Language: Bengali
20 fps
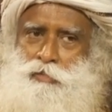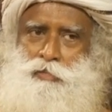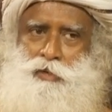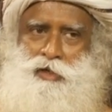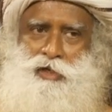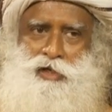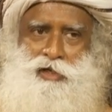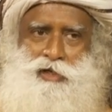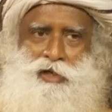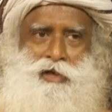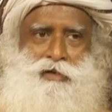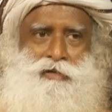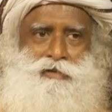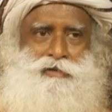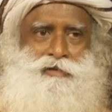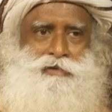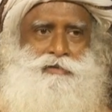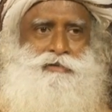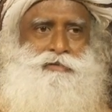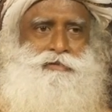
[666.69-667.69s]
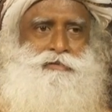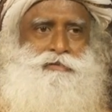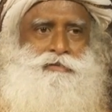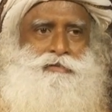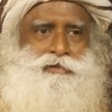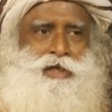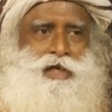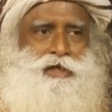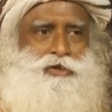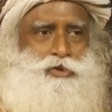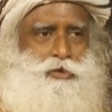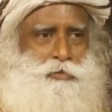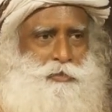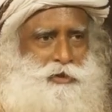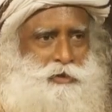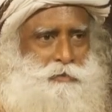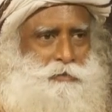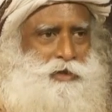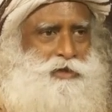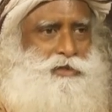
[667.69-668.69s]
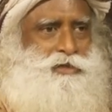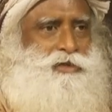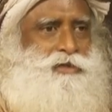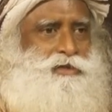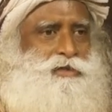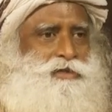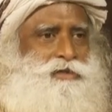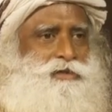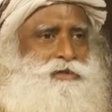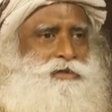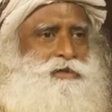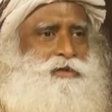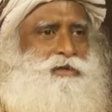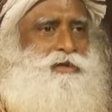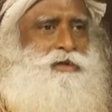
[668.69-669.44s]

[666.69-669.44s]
এটাকে কমিয়ে আনবেন না এটাই ভিত্তি হওয়া উচিত